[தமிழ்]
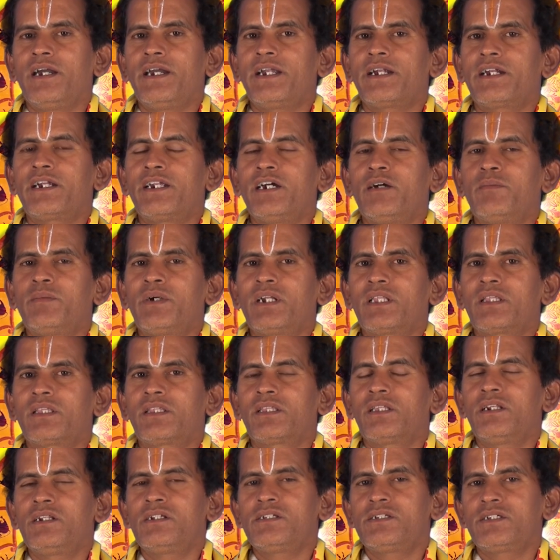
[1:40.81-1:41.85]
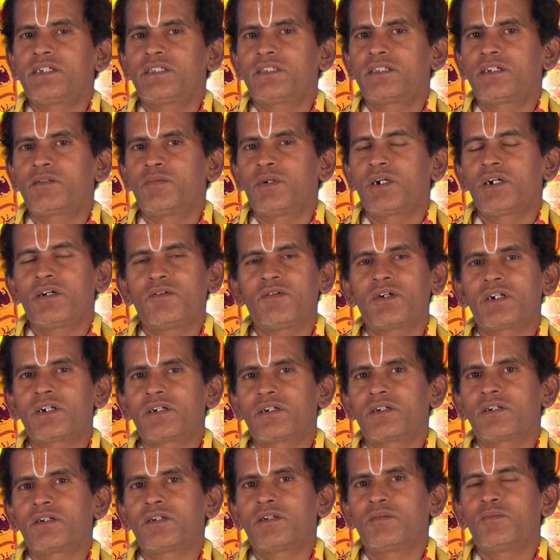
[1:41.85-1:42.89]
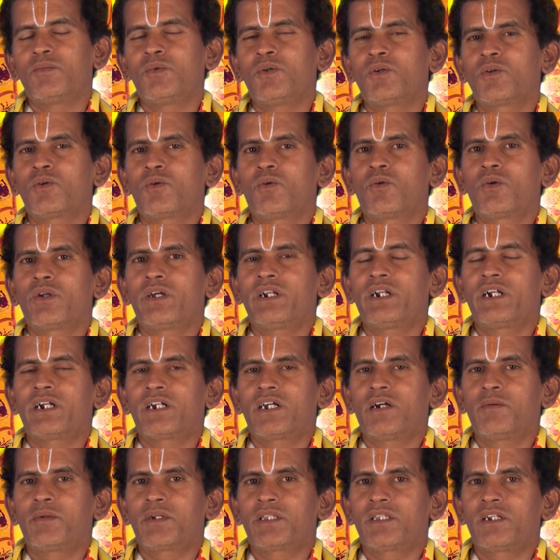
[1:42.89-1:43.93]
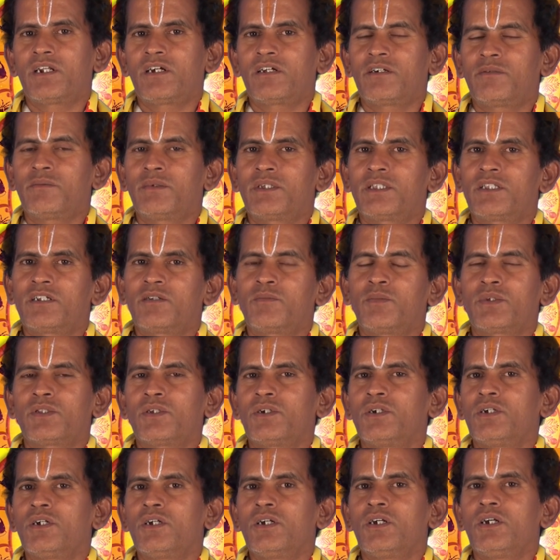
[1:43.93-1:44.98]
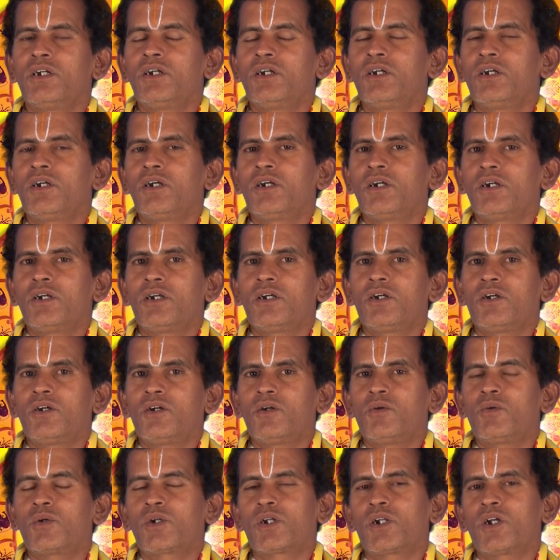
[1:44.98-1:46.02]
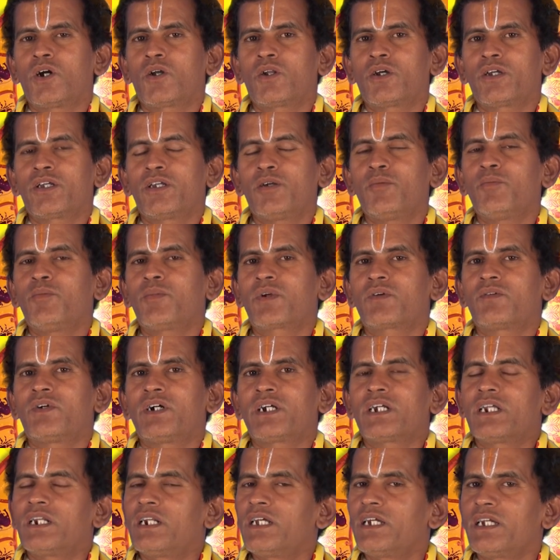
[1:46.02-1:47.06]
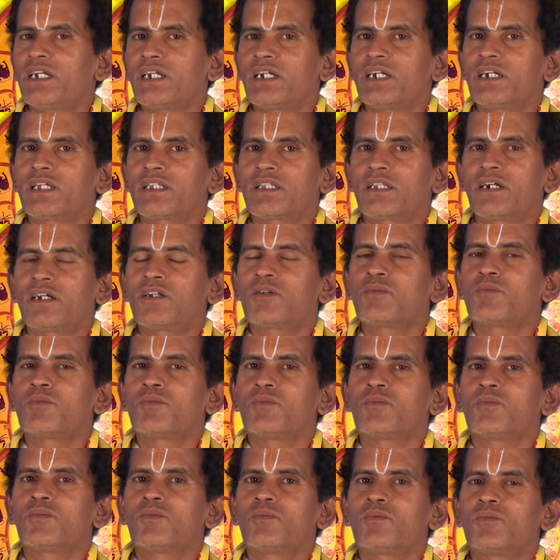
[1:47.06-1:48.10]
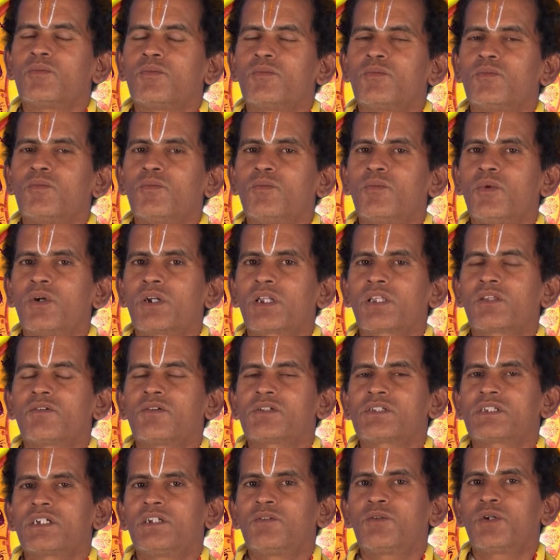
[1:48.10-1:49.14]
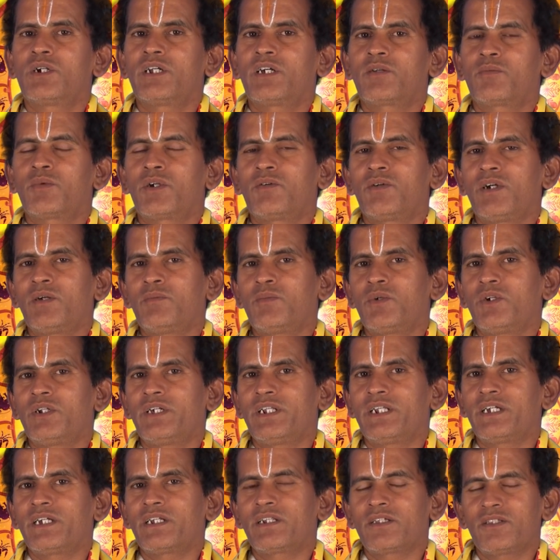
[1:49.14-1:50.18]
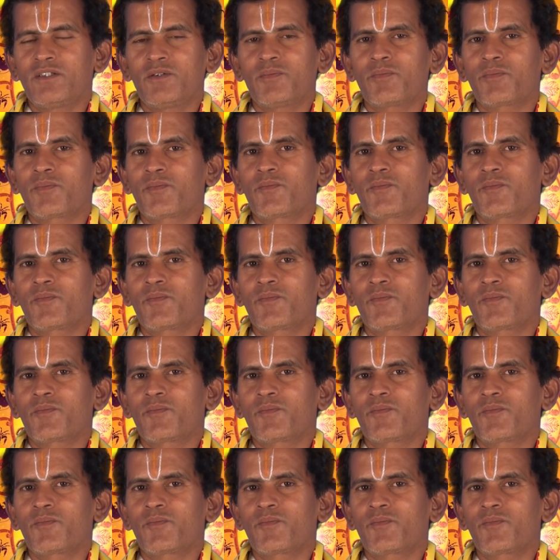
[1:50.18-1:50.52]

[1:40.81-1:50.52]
எட்டாம் இடத்தில் சந்திர பகவான் மூணு கூட எட்டாம் இடத்தில் அமர்ந்திருப்பது உடல் ஆரோக்கியம் பரவாயில்லை இருந்தாலும் மருத்துவ செலவுகள் ஏற்பட வாய்ப்புகள் இருக்கிறது